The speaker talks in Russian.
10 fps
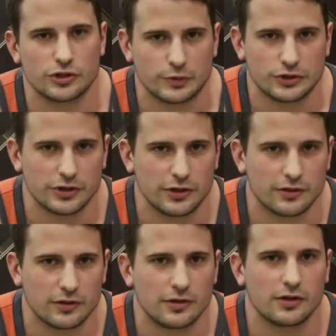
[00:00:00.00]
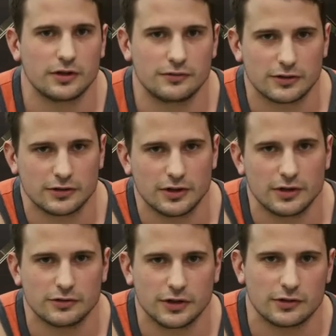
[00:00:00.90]
можете подсчитать,
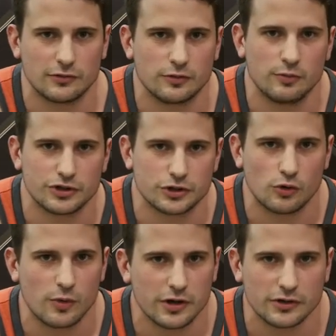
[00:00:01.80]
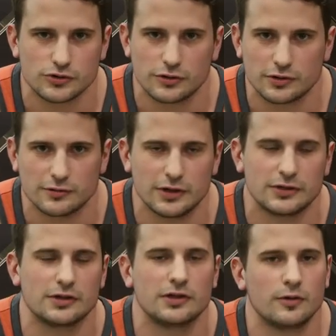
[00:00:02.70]
соответственно, вот этот вот БЖУ макрос, что
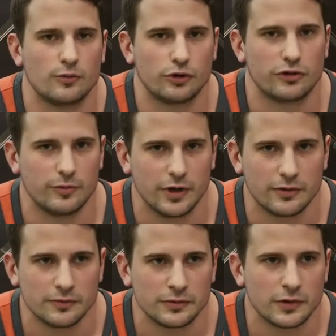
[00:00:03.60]
называется, под себя.